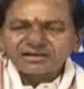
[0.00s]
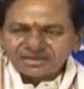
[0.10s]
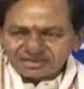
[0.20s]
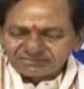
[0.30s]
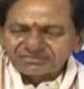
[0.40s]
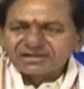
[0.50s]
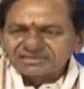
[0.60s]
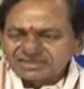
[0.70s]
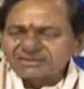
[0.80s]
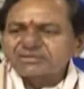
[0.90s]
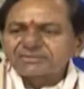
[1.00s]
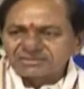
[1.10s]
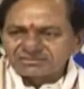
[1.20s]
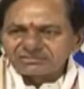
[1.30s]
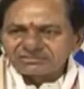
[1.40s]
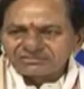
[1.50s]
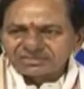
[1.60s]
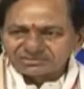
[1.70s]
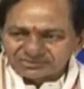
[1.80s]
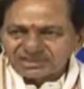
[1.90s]
లక్ష వేల సంఖ్యలో ప్రజలు
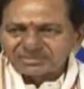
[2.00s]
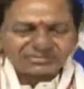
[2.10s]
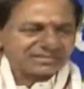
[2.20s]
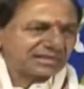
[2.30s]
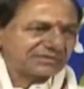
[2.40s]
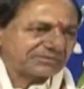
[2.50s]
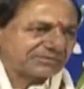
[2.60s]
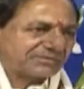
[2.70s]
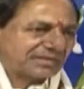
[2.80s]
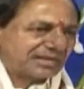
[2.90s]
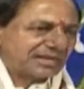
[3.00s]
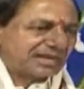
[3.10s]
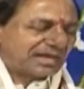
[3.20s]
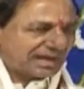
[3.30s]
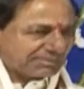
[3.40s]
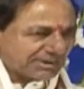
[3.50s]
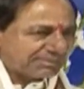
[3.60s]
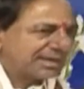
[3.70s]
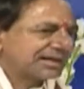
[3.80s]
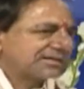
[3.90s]
అద్భుతంగా వచ్చినారు ఆ
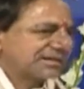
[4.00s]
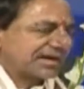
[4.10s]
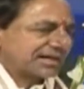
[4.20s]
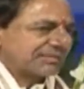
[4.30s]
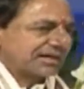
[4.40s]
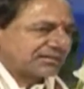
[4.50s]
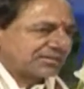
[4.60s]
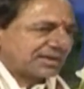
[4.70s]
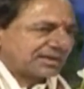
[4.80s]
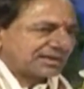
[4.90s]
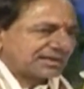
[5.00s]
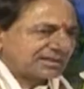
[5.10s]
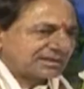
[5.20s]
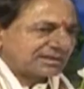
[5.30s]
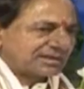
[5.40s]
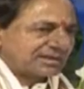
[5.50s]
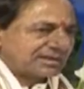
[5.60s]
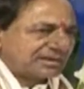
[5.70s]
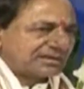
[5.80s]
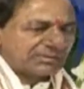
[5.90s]
బ్రహ్మయజ్ఞం కార్యక్రమానికి కూడా
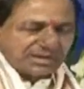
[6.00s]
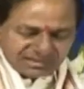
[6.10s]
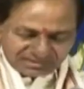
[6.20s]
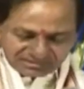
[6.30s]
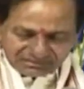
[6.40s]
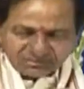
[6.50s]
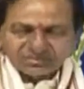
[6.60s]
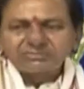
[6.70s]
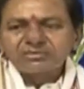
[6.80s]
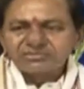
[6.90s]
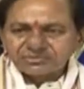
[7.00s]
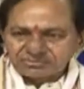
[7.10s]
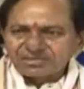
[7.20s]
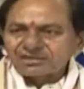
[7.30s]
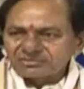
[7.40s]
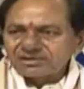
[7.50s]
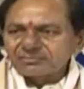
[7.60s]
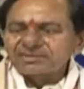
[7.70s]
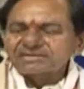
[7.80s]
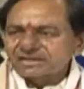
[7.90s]
మా కుటుంబం కాకుండా
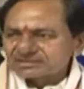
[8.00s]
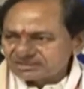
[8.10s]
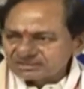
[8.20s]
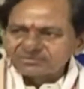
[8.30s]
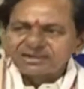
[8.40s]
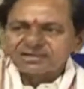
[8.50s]
మిగతా అంతా కూడా